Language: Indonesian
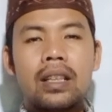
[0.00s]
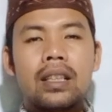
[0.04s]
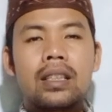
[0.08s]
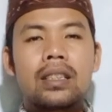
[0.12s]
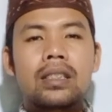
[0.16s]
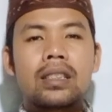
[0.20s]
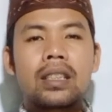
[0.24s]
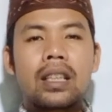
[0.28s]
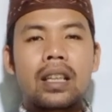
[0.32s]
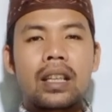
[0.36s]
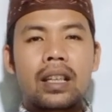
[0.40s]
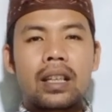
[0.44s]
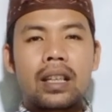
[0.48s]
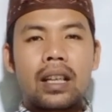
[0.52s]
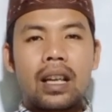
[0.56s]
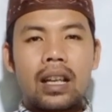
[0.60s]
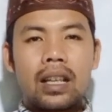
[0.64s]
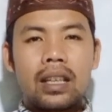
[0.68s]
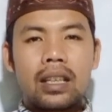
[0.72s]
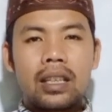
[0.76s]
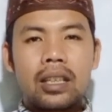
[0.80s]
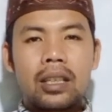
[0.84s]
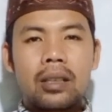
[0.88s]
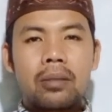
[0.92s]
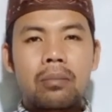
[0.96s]

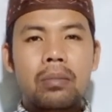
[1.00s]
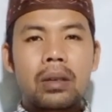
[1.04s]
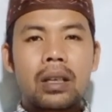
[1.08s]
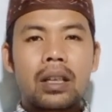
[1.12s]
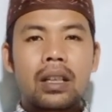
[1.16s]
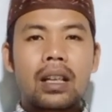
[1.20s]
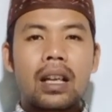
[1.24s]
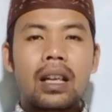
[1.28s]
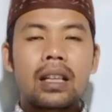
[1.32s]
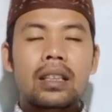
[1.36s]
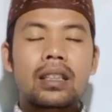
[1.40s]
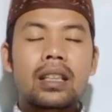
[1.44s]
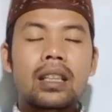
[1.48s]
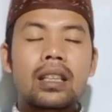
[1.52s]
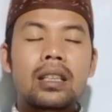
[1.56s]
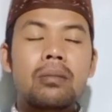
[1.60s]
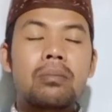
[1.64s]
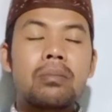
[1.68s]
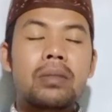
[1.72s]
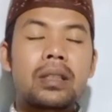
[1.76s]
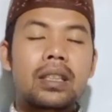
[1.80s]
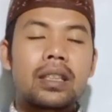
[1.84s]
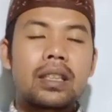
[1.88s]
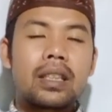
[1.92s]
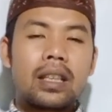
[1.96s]
seringkali berkata
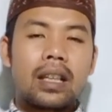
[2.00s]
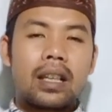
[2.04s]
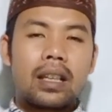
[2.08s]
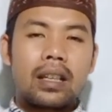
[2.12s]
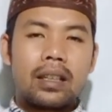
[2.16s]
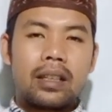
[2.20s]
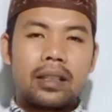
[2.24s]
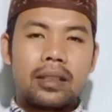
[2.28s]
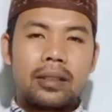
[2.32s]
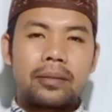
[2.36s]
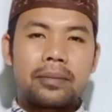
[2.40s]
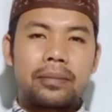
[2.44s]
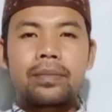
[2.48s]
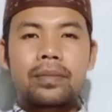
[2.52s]
demikian.